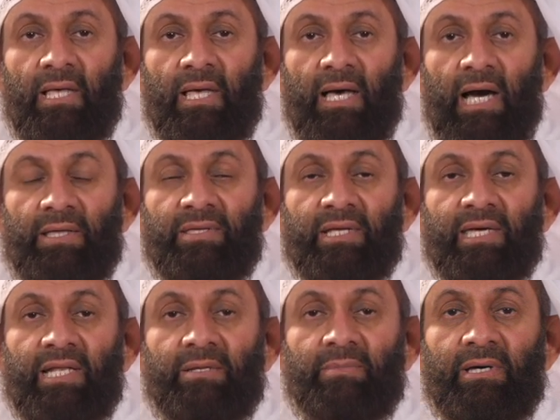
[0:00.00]
هذه
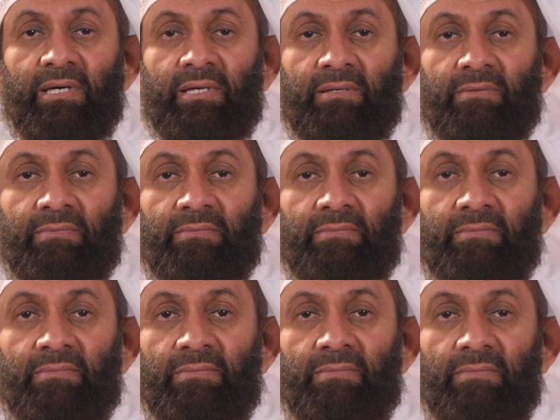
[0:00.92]
الكلمه
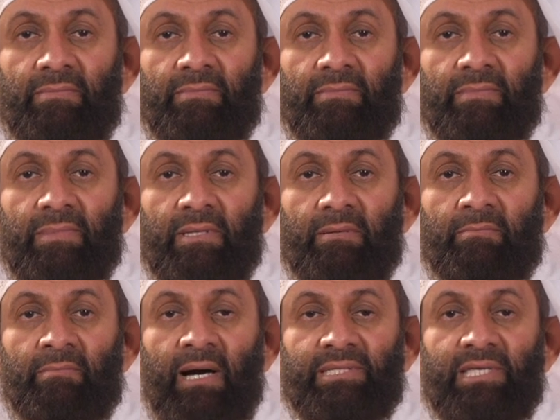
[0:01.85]

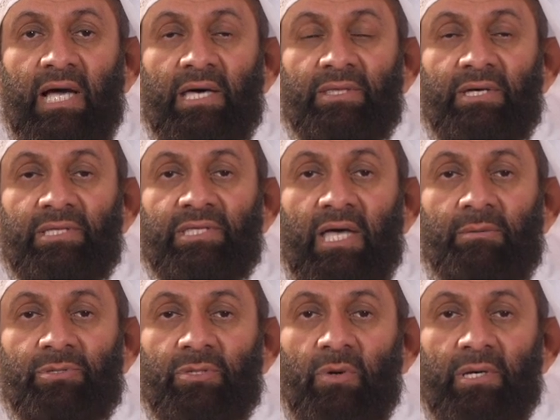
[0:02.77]
ما تاخذ حتى خمس
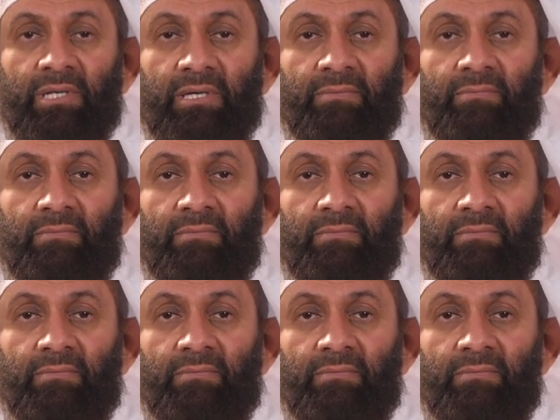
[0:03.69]
ثواني